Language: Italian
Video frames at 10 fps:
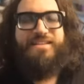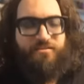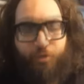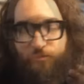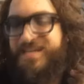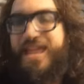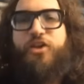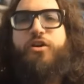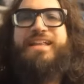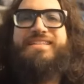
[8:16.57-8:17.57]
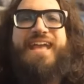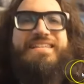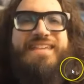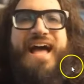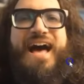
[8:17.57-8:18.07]
Ad esempio, se io
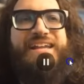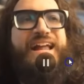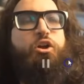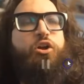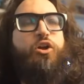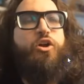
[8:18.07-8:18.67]
iniziassi a raccontare